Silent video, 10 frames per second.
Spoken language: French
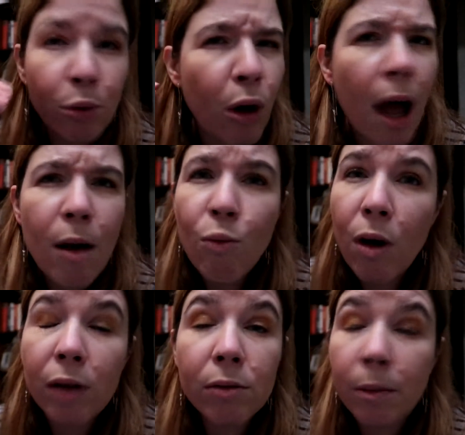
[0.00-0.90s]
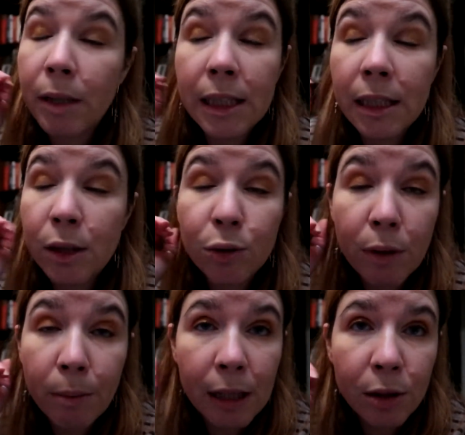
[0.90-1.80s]
pendant un mois, nous a bassiné deux
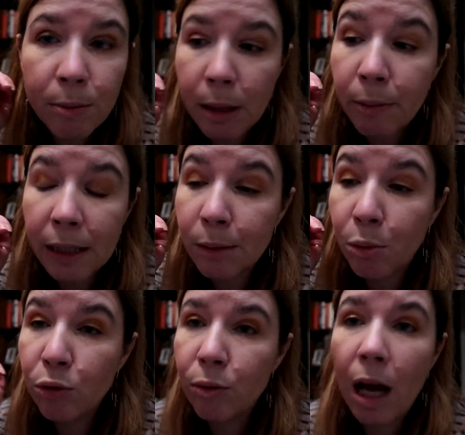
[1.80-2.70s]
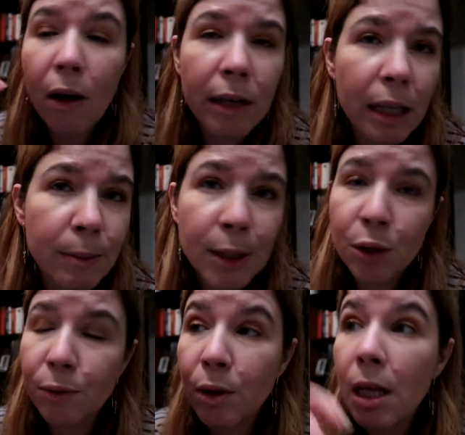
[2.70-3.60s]
fois par semaine par ces produits-là. Oh, regardez mes
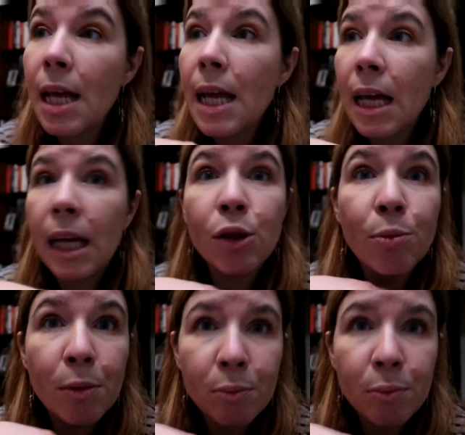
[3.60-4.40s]
cheveux Et depuis,